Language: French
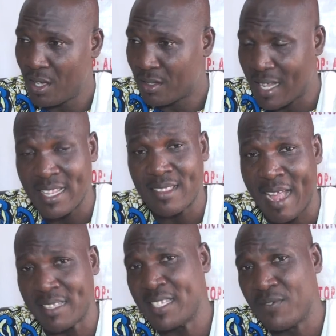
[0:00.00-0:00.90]
dans des
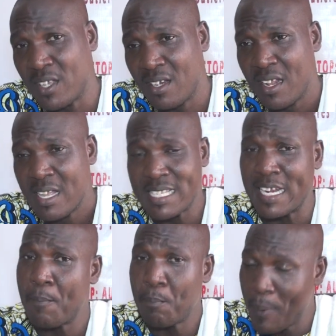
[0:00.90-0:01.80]
taxis villes, ce
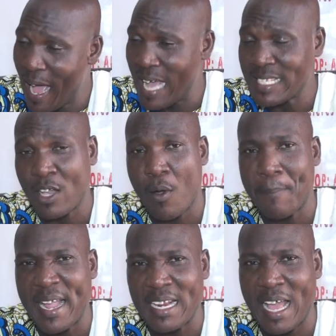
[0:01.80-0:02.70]
n'est pas à ces
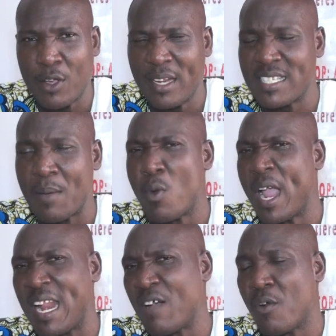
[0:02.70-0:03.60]
compagnies-là que ces
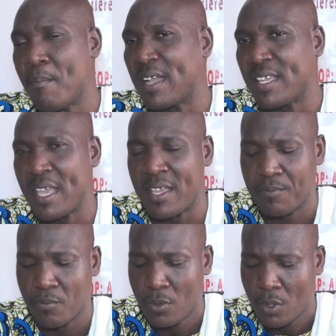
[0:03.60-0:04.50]
moyens-là vont manquer.
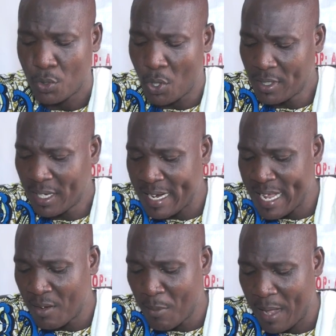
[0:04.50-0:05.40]
Donc
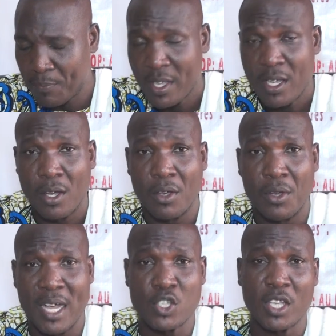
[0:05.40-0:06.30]
réellement, euh,
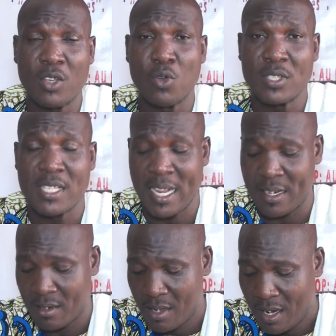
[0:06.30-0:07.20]
en ce qui
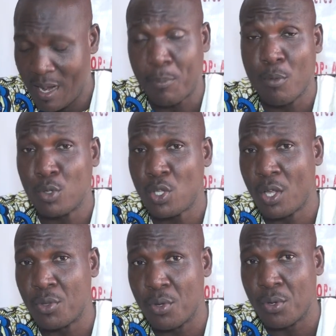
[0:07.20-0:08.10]
concerne les
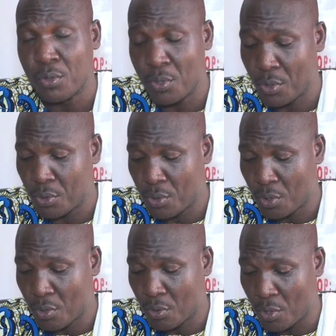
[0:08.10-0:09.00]
promoteurs
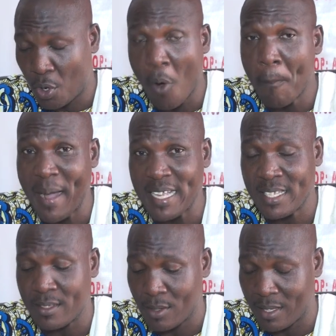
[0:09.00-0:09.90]
de,
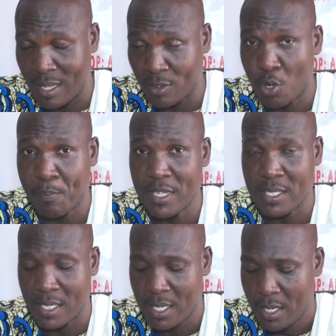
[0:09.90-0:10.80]
compagnies,
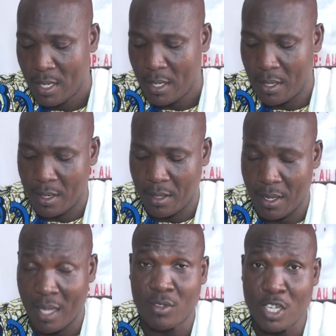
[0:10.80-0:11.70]
d'entreprises euh, euh,
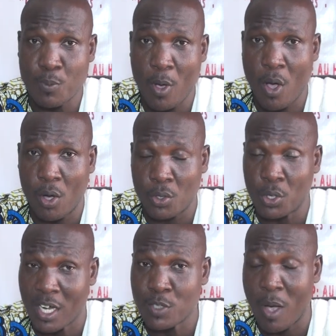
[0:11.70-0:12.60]
en transport, de
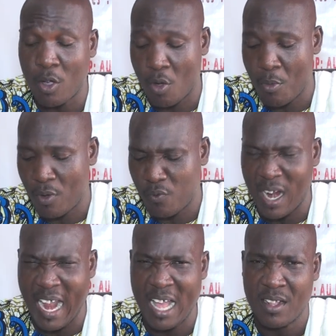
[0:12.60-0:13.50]
transport en commun,
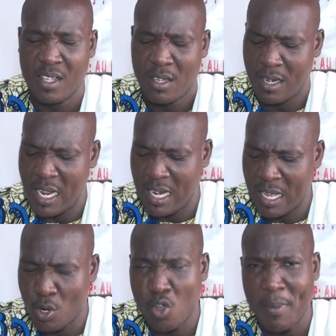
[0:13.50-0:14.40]
voilà les, les
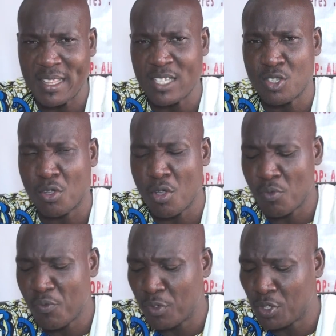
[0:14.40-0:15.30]
recommandations que
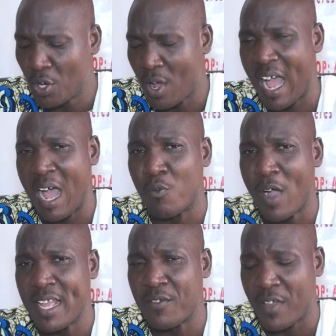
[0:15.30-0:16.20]
nous voudrions
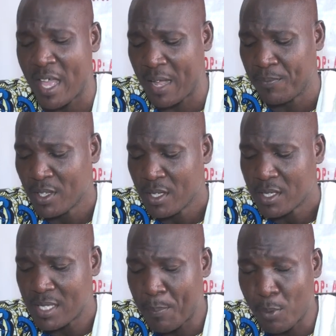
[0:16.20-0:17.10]
envoyer vers
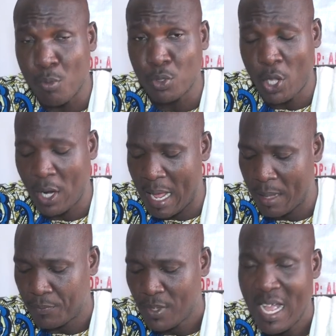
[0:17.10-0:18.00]
ces promoteurs-là.
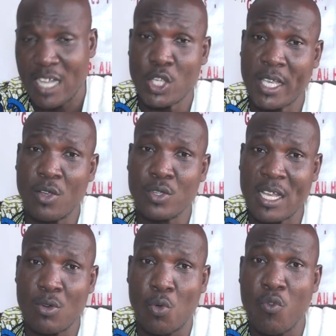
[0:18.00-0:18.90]
En ce qui
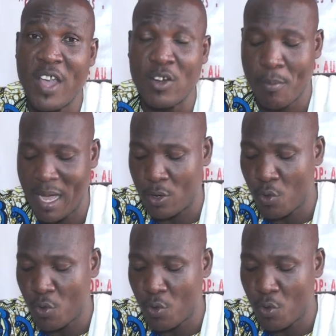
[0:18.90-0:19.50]
concerne le gouvernement, le